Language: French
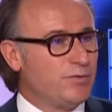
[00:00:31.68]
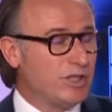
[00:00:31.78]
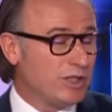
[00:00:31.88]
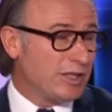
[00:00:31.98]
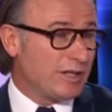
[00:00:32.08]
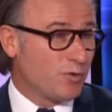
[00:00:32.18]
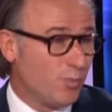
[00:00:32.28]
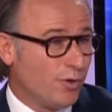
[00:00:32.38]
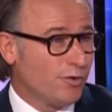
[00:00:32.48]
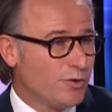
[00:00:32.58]
Il faut déjà
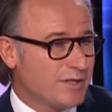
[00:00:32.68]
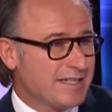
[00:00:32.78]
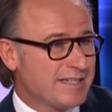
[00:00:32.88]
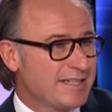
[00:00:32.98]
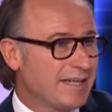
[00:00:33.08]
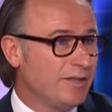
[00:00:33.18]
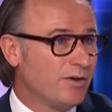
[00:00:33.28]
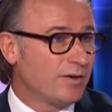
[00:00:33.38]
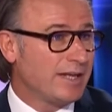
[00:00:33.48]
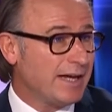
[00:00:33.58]
comprendre que ça s'inscrit
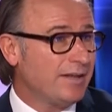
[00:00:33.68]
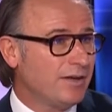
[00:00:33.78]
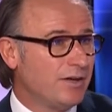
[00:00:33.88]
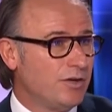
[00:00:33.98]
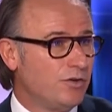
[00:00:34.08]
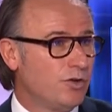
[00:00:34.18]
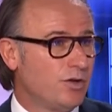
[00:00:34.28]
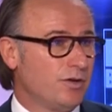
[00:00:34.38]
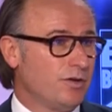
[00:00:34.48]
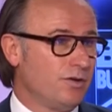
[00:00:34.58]
dans le cadre
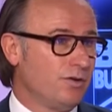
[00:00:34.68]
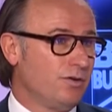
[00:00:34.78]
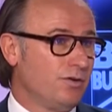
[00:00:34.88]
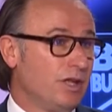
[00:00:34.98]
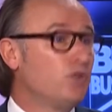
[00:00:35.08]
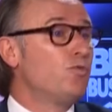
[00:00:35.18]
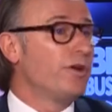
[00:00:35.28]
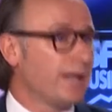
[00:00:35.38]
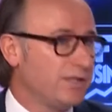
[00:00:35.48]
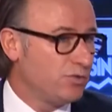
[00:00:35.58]
d'un double
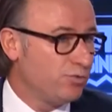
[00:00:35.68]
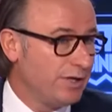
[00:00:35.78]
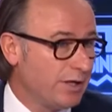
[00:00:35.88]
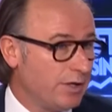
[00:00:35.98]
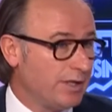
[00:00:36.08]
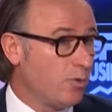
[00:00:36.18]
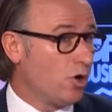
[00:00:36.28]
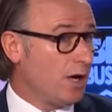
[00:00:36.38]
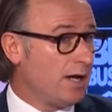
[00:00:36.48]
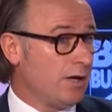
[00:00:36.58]
cadre si je puis dire.
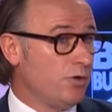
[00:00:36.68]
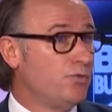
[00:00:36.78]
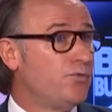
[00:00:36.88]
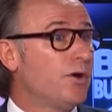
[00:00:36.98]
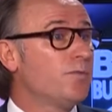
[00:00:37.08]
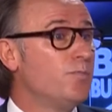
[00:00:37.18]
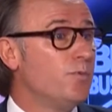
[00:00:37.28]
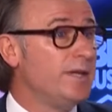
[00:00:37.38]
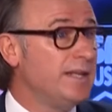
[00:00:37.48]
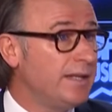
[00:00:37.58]
D'abord, un, une forte
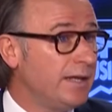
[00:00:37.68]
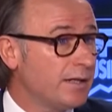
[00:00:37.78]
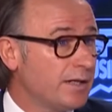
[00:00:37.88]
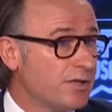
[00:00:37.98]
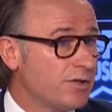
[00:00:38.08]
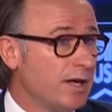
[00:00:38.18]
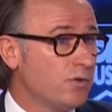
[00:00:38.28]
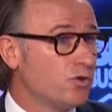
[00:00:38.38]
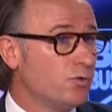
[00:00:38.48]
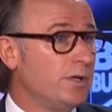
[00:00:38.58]
mobilité internationale.
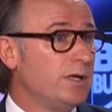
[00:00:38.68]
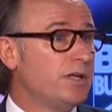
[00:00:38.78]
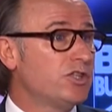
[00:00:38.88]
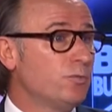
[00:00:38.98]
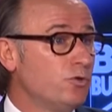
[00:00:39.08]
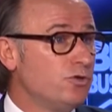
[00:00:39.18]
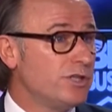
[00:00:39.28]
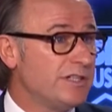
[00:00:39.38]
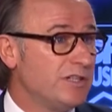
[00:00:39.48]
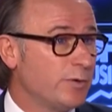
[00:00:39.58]
Aujourd'hui, les gens
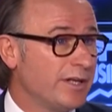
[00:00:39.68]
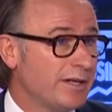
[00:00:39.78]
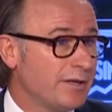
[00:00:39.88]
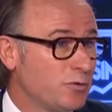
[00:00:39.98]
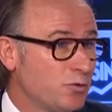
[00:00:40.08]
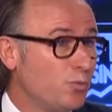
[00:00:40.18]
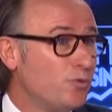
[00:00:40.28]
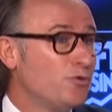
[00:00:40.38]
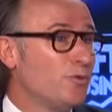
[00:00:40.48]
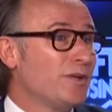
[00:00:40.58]
bougent, les citoyens ne sont
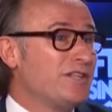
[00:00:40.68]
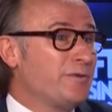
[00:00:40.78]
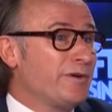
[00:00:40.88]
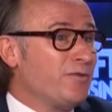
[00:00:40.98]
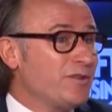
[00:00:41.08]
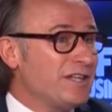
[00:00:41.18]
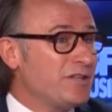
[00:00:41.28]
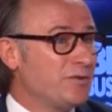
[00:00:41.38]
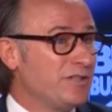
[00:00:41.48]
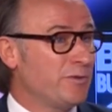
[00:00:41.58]
plus seulement des citoyens français,
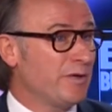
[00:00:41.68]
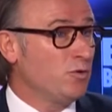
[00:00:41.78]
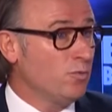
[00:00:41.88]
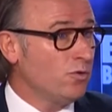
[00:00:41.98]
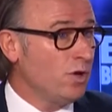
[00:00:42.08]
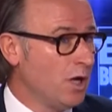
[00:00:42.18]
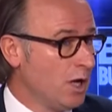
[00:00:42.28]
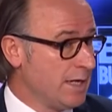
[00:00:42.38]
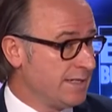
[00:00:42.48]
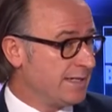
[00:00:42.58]
sont des citoyens du monde.
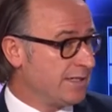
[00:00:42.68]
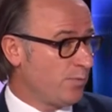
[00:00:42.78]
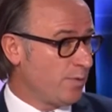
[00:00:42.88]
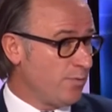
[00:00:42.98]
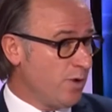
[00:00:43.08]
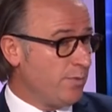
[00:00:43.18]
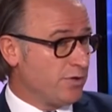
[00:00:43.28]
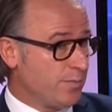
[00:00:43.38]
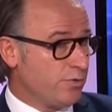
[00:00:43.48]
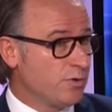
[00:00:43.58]
Ça, c'est le premier point. Puis
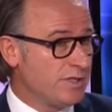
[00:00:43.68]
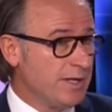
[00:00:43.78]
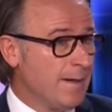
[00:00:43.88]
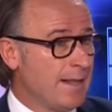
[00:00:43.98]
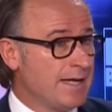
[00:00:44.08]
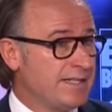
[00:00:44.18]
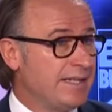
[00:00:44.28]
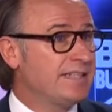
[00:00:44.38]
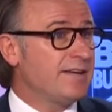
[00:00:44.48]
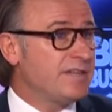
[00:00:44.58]
deuxième point aussi, c'est
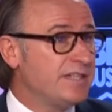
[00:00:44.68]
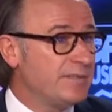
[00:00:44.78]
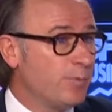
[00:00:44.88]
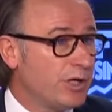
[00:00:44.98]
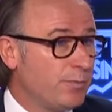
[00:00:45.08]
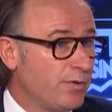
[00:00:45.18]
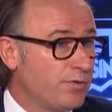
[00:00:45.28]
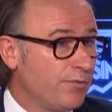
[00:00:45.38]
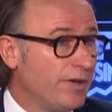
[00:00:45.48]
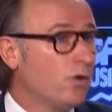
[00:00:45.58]
des investissements qui peuvent
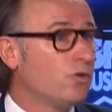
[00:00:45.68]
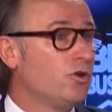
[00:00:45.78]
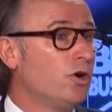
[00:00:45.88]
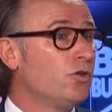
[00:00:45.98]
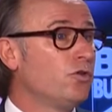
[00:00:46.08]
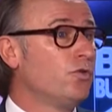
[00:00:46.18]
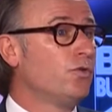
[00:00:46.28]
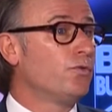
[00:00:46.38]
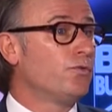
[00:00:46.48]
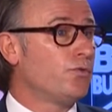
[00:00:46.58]
se faire en dehors de
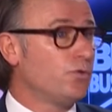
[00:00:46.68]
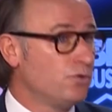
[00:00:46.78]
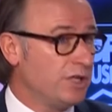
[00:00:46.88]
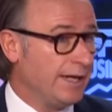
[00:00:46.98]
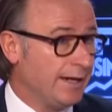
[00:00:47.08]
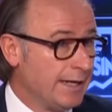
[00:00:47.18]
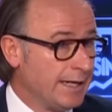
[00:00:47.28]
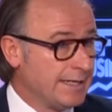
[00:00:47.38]
nos frontières.